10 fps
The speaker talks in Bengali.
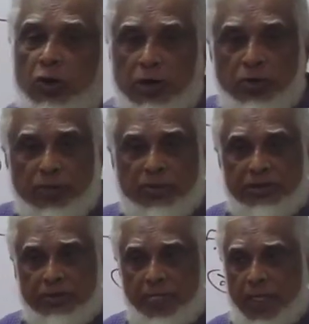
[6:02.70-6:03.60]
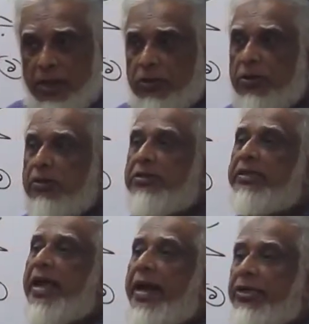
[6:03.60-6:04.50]
করা হলো আপনার
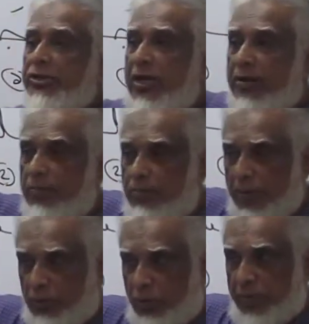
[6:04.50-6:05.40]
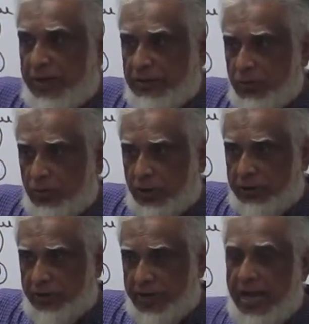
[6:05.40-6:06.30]
যাতে অ্যাডিশনাল মাফলুন যোগ করা
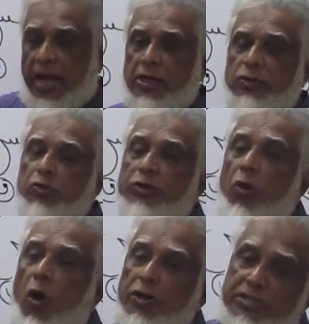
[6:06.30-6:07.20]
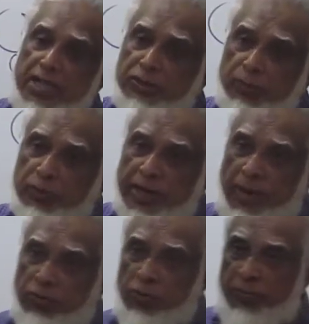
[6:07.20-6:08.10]
যায় যদি অরিজিনাল শব্দটাই
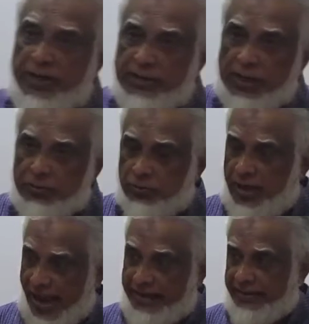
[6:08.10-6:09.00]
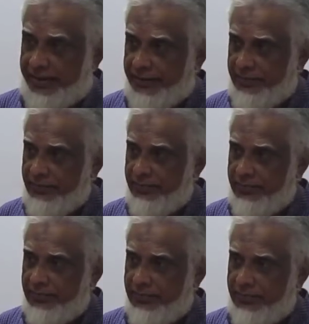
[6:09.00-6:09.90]
মাফলুন বিহি থাকতো একটা
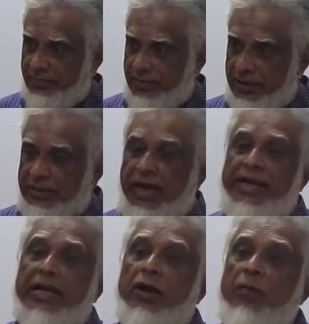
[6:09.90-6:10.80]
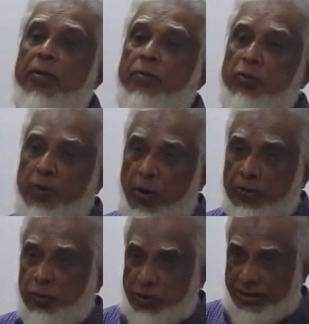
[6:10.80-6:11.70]
তারা এখানে হবে মাফলুন বিহি
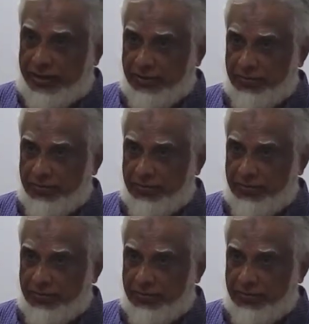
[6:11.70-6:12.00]
হবে দুইটা